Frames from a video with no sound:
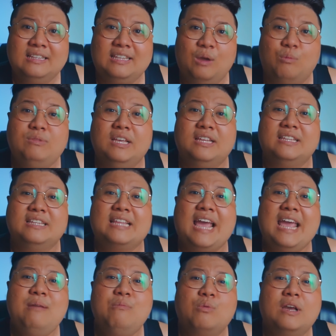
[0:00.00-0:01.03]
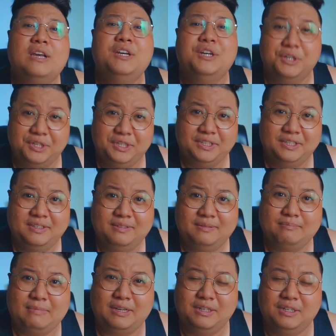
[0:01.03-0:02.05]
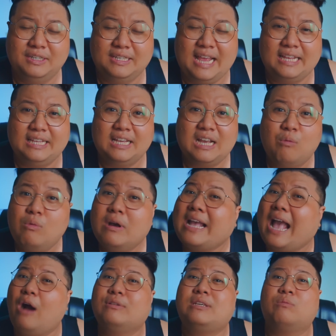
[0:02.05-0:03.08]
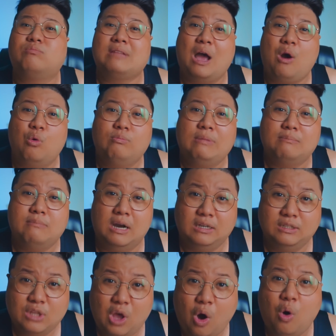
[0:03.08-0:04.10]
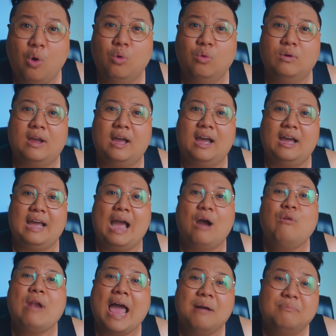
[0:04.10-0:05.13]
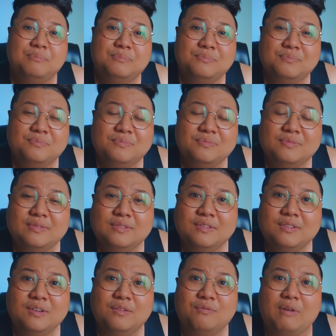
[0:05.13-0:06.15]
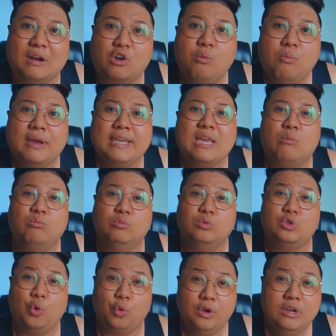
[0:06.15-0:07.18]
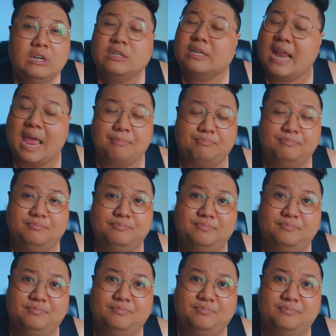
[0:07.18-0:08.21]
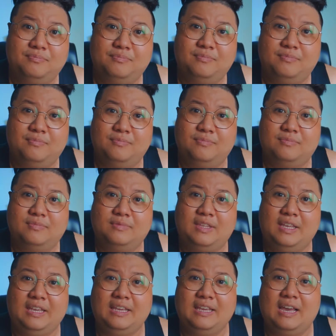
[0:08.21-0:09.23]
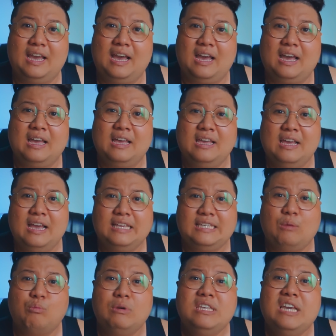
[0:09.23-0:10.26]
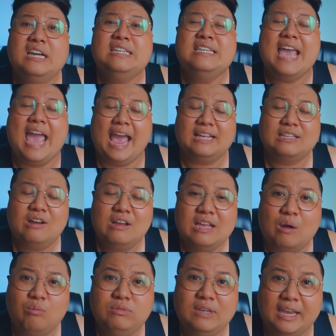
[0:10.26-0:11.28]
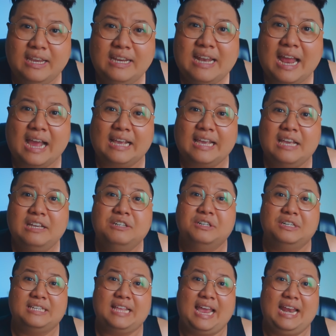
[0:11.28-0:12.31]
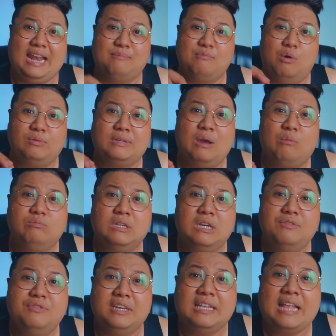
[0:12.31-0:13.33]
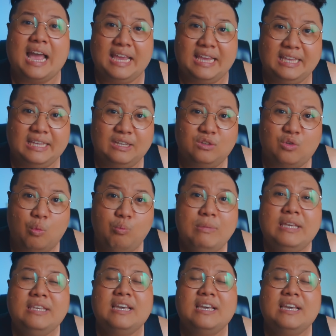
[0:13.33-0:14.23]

thì ông nhìn thấy một cái người mà người này thì không có cạo chọc đầu mà bận đồ à, áo lam và có một cái dòng chuỗi rất là đẹp thì à, trong cái nhân dạng đó ổng nghĩ rằng cái người này là một trong những cái vị thầy cũng biết